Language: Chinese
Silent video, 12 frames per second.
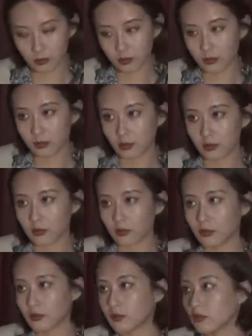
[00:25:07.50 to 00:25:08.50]
里面穿一
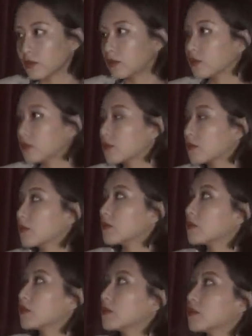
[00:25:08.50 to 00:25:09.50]
些连衣裙什么的
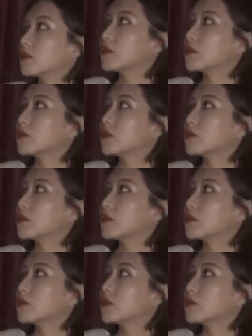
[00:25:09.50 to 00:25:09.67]
也会